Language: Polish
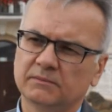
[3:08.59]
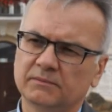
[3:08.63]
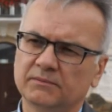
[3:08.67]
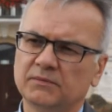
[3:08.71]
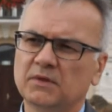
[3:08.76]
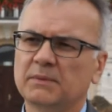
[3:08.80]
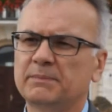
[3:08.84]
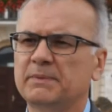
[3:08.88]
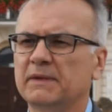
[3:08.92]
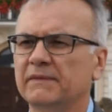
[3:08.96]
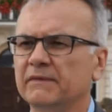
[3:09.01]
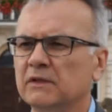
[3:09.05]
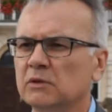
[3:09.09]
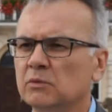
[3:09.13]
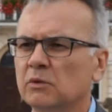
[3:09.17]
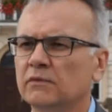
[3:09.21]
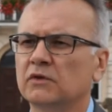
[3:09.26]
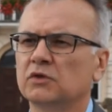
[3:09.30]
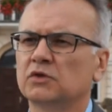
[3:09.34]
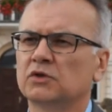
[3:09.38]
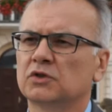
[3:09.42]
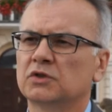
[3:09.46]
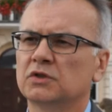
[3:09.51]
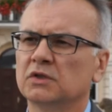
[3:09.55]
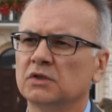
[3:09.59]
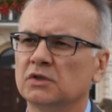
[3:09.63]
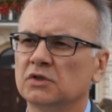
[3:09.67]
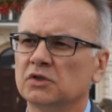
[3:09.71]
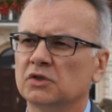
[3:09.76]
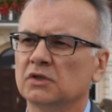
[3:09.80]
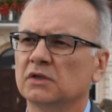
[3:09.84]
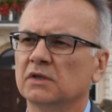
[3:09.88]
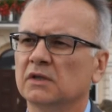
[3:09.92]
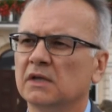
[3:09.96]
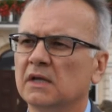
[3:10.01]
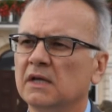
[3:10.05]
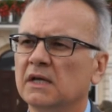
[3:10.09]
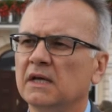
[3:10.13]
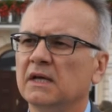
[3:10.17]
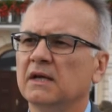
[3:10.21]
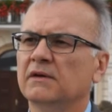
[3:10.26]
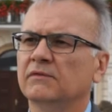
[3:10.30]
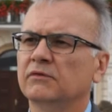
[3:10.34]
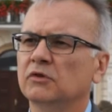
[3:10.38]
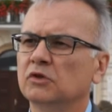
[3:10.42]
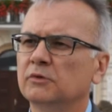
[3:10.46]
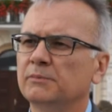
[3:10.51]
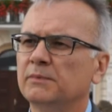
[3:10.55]
nieprawidłowości czy
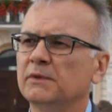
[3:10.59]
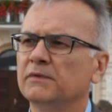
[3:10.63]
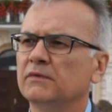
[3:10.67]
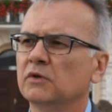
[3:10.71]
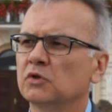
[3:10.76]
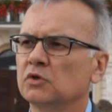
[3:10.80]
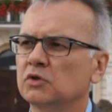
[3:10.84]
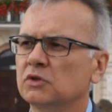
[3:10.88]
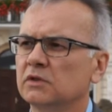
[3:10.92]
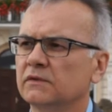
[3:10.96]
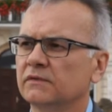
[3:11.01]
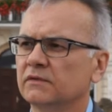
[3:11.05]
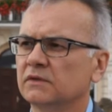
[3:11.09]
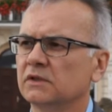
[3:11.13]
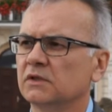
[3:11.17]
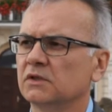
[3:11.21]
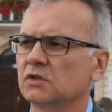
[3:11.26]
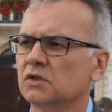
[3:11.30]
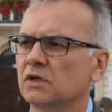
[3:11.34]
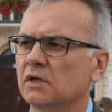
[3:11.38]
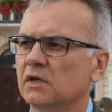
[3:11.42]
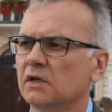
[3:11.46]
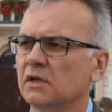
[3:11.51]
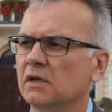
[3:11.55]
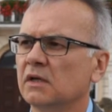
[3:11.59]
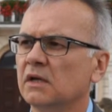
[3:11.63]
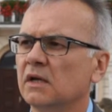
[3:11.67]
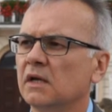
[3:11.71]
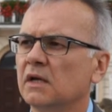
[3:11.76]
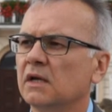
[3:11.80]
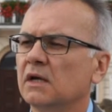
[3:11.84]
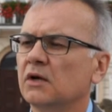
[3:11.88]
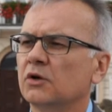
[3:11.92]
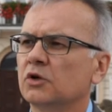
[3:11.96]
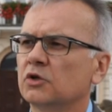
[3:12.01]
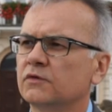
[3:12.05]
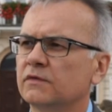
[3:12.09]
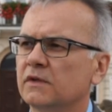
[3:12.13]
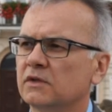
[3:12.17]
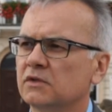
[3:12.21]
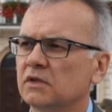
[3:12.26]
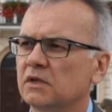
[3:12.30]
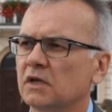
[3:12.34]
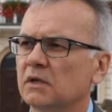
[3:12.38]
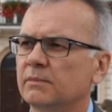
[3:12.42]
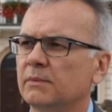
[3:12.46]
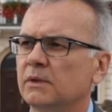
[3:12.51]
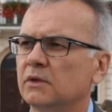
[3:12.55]
wątpliwości w tychże
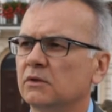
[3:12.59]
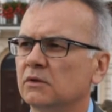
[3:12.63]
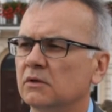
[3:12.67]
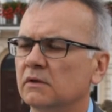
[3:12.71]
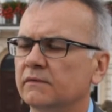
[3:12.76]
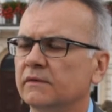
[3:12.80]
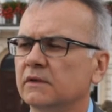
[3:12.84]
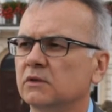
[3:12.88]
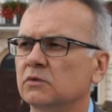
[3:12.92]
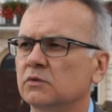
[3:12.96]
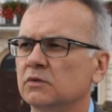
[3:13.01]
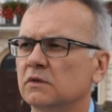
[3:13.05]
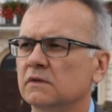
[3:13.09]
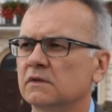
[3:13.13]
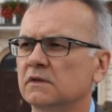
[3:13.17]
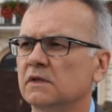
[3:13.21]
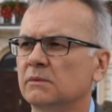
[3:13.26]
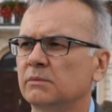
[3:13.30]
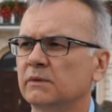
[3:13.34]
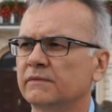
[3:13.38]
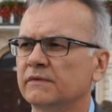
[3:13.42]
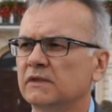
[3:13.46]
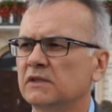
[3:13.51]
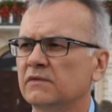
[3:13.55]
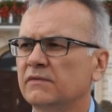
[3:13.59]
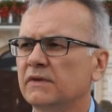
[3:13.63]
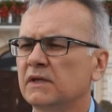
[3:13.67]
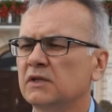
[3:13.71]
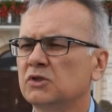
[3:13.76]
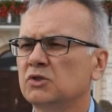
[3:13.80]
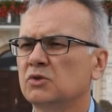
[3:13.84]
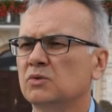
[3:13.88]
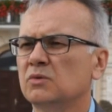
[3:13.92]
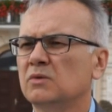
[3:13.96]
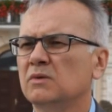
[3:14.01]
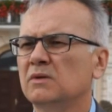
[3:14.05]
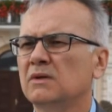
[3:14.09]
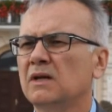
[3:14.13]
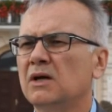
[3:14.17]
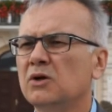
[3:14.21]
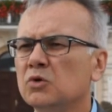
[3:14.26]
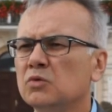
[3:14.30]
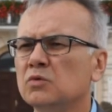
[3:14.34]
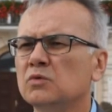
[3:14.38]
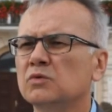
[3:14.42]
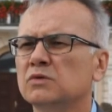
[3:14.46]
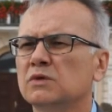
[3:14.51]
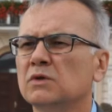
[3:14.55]
oświadczeniach majątkowych Urząd Skarbowy stwierdził. Na
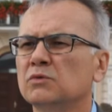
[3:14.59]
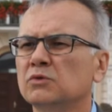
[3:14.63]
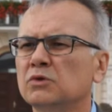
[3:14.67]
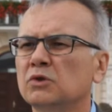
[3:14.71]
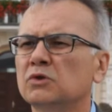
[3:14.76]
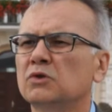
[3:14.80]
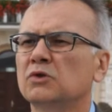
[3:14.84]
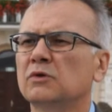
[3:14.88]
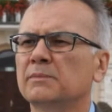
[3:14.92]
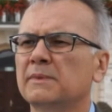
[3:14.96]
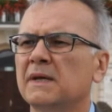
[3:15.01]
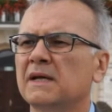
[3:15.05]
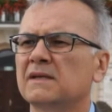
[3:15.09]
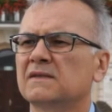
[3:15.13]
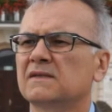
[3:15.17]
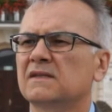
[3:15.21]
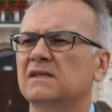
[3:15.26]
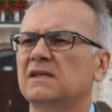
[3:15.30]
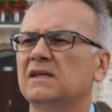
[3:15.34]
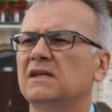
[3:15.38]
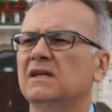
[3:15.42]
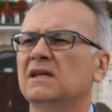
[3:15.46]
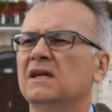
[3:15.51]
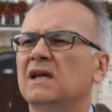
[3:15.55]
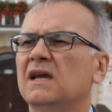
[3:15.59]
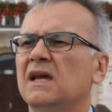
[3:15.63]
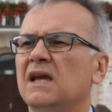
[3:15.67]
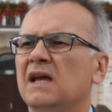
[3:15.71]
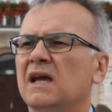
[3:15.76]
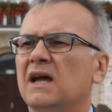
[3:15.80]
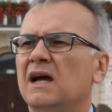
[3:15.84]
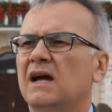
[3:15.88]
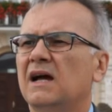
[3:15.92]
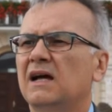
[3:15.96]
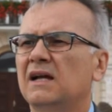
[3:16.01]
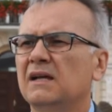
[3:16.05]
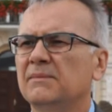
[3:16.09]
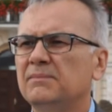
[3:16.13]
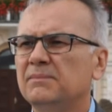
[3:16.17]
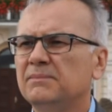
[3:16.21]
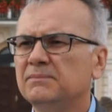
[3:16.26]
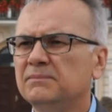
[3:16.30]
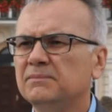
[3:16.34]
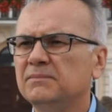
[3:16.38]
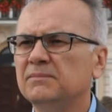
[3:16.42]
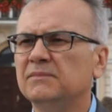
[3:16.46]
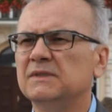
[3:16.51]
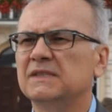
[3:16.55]
ogół są to drobiazgi, ale
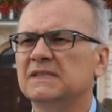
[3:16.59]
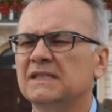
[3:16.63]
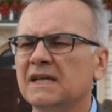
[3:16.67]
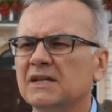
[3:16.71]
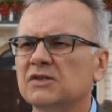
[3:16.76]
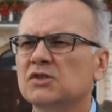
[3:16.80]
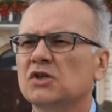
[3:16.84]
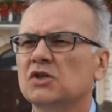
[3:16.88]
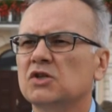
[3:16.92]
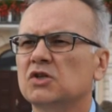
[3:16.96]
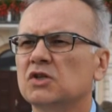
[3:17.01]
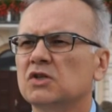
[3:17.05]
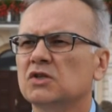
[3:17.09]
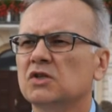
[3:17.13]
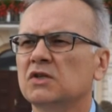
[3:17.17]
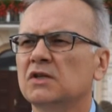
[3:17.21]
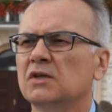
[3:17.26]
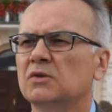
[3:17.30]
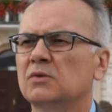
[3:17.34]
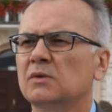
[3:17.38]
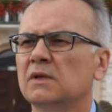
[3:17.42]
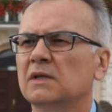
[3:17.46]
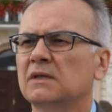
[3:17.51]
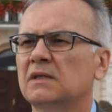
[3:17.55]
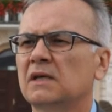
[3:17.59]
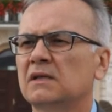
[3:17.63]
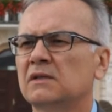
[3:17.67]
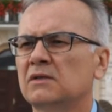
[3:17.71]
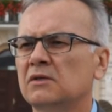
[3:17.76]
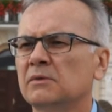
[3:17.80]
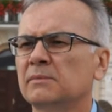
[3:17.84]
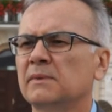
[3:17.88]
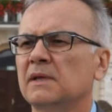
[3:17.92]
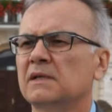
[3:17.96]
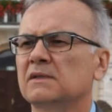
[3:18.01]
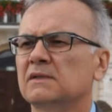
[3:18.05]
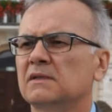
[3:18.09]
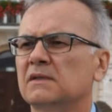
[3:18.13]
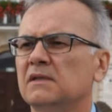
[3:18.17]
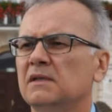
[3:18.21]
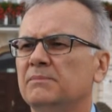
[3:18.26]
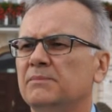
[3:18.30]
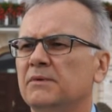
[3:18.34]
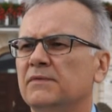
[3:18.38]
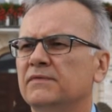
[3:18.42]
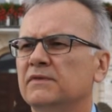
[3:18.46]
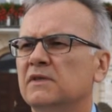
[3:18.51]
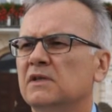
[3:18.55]
zdarza się, że niektóre te drobiazgi
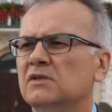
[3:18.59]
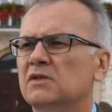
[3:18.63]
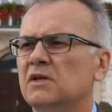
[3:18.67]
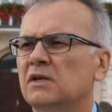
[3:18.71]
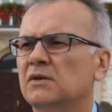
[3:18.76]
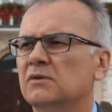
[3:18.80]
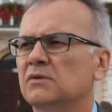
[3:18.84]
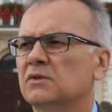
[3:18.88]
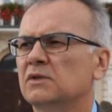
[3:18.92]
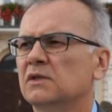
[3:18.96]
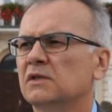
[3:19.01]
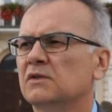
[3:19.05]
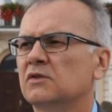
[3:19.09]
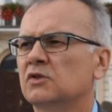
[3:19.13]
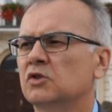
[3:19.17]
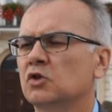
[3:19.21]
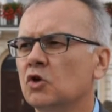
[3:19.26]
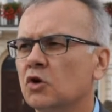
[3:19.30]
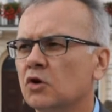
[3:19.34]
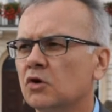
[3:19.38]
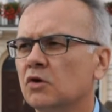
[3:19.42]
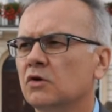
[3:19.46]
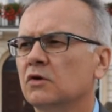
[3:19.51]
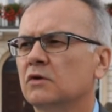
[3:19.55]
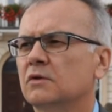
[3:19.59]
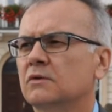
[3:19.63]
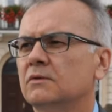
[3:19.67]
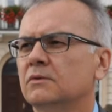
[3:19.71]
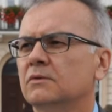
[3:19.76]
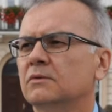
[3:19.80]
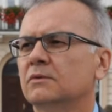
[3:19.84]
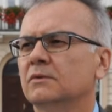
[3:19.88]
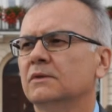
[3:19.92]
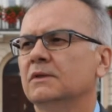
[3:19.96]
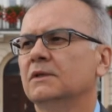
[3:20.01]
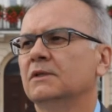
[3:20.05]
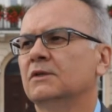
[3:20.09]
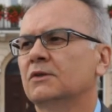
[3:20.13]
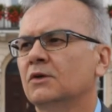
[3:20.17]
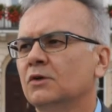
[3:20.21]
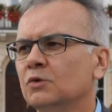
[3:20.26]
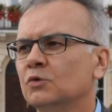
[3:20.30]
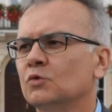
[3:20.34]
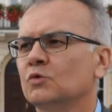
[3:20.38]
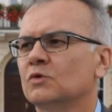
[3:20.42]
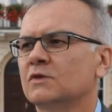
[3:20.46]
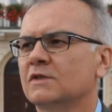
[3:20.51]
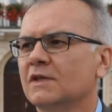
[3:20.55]
powtarzają się co roku i to
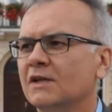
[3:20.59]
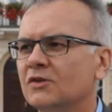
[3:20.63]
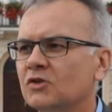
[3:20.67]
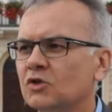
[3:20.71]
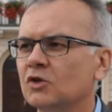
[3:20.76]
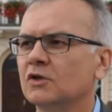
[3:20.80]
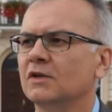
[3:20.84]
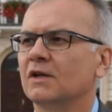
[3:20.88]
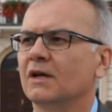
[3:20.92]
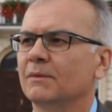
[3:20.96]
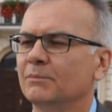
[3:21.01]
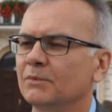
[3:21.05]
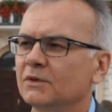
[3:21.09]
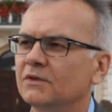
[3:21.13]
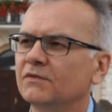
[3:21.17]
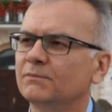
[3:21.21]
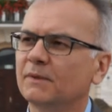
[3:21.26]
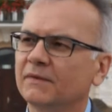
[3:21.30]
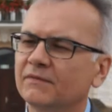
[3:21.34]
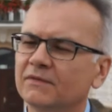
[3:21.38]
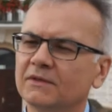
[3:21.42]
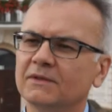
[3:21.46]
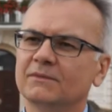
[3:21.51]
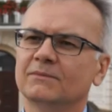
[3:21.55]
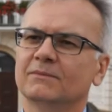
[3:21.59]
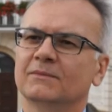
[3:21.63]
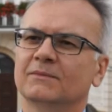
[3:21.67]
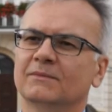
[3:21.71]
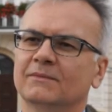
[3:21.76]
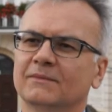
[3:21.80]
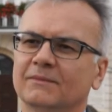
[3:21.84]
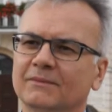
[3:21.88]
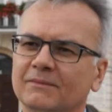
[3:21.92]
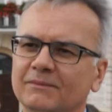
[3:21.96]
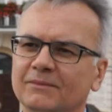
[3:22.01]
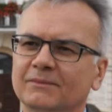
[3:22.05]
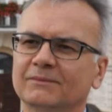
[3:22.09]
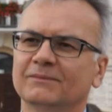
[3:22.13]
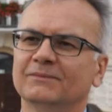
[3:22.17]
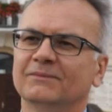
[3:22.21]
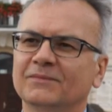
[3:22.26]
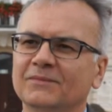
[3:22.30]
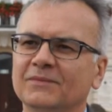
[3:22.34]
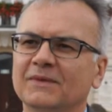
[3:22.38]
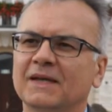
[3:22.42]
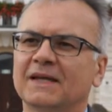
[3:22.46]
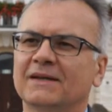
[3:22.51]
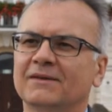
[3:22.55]
już zaczyna być w
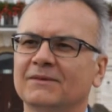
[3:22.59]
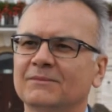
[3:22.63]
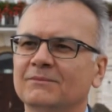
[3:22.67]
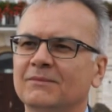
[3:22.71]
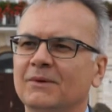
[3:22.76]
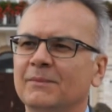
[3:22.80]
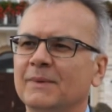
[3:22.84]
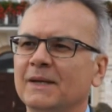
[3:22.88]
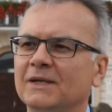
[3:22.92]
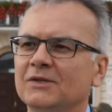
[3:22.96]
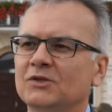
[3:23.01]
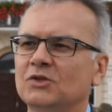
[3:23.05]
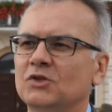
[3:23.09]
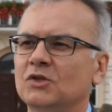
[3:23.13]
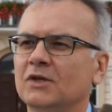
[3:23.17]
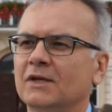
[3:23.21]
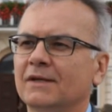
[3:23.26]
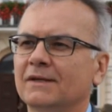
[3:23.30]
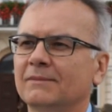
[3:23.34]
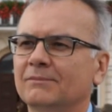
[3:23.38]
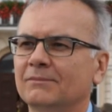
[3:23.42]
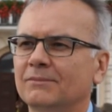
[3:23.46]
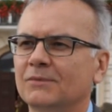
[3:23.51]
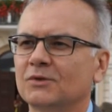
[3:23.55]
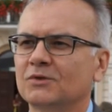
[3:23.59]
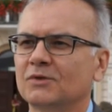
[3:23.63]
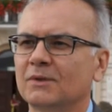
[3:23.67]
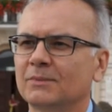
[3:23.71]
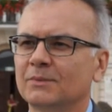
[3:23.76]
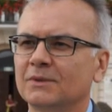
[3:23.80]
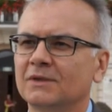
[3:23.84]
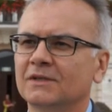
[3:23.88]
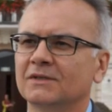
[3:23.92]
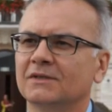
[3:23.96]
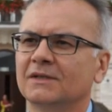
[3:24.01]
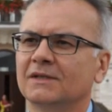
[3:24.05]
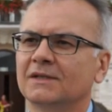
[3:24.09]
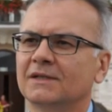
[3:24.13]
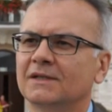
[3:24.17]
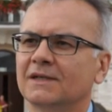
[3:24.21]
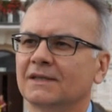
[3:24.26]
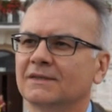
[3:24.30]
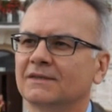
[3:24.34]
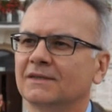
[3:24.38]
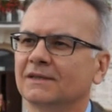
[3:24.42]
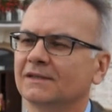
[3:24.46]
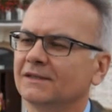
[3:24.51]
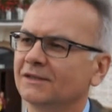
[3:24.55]
pewnym momencie, można powiedzieć
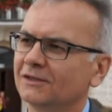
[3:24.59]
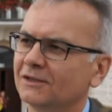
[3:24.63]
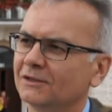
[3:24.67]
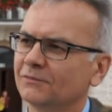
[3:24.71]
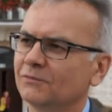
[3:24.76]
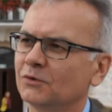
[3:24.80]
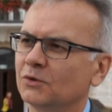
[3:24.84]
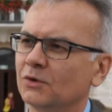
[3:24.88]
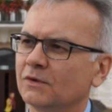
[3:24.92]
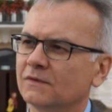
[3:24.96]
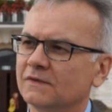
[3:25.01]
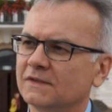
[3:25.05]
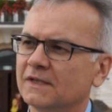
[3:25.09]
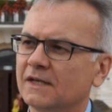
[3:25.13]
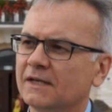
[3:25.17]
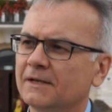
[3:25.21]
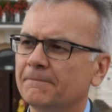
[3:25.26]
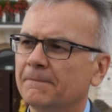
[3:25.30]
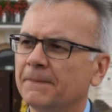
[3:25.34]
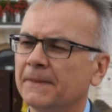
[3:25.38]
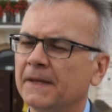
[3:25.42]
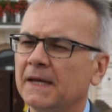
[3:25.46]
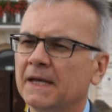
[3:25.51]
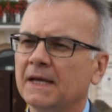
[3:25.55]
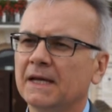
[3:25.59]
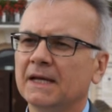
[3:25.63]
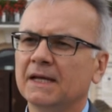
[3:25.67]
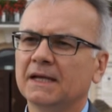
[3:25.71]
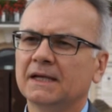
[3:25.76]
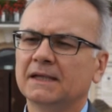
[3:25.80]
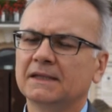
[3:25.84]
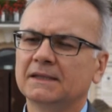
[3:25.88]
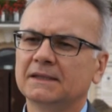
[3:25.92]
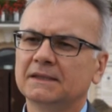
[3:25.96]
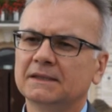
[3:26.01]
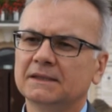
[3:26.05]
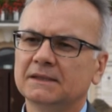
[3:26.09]
delikatnie, denerwujące denerwujące. E,